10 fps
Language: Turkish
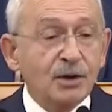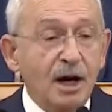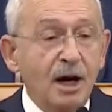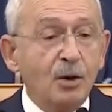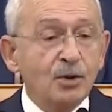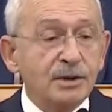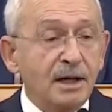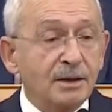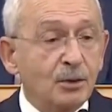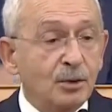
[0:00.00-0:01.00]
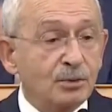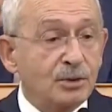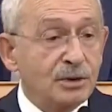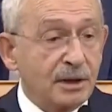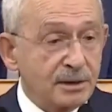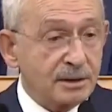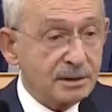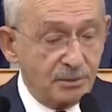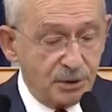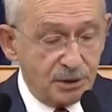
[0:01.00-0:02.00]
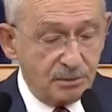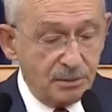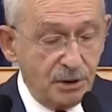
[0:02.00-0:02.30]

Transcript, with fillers: daha özenli konuşacaksınız demişim